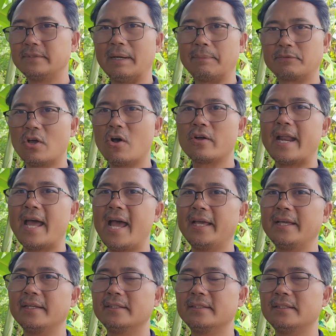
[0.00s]
จับต้องได้
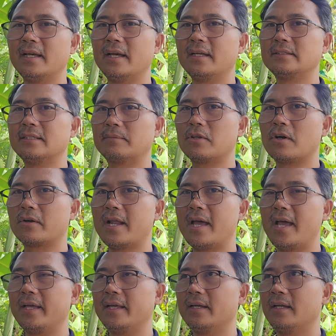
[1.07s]
นะฮะจับต้องได้